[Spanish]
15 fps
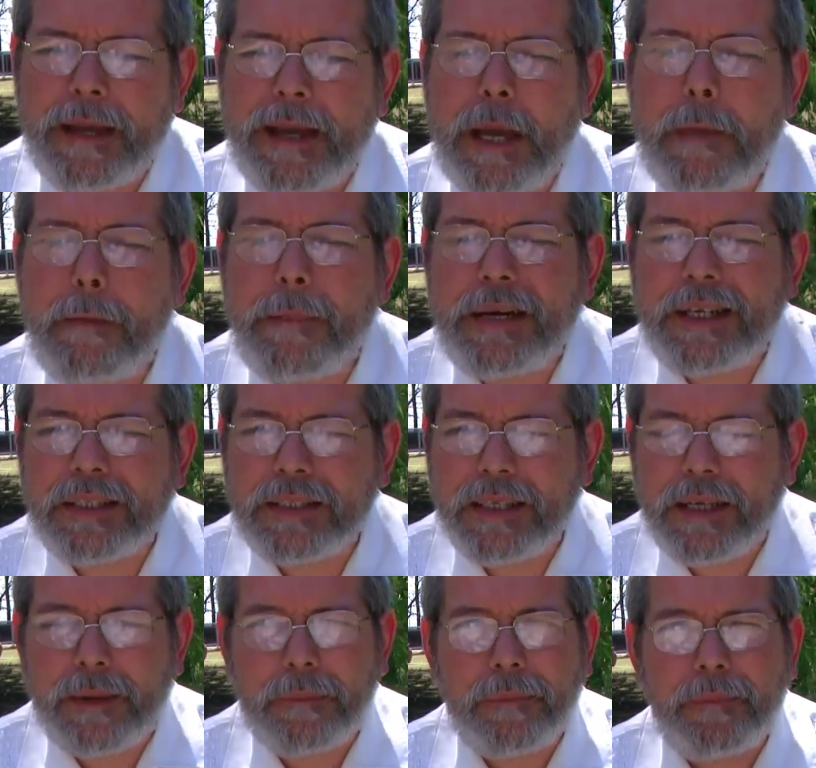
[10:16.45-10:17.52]

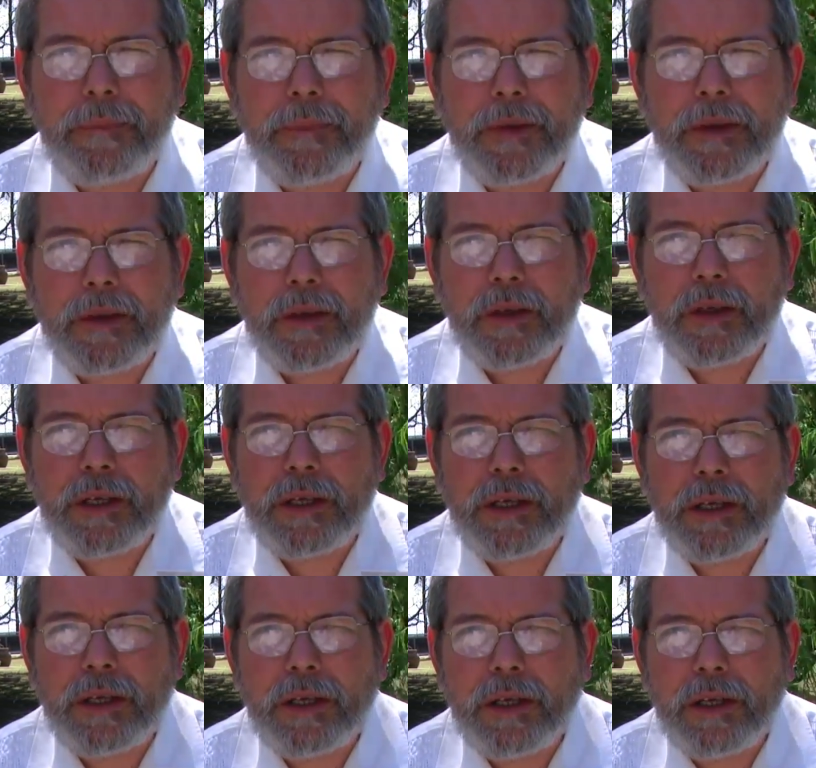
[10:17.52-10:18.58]
expresa
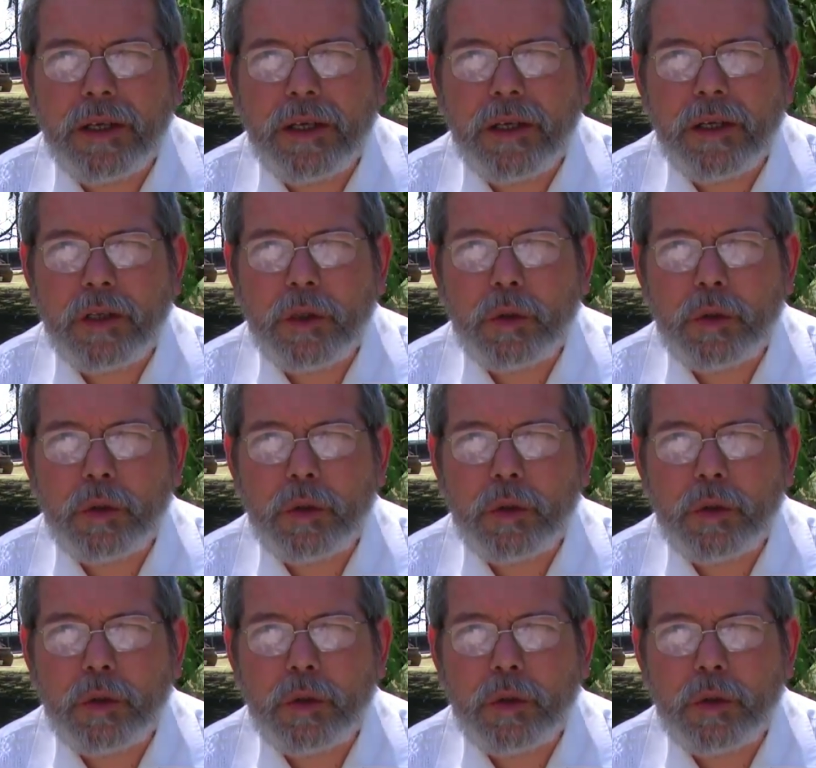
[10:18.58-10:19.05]
eh,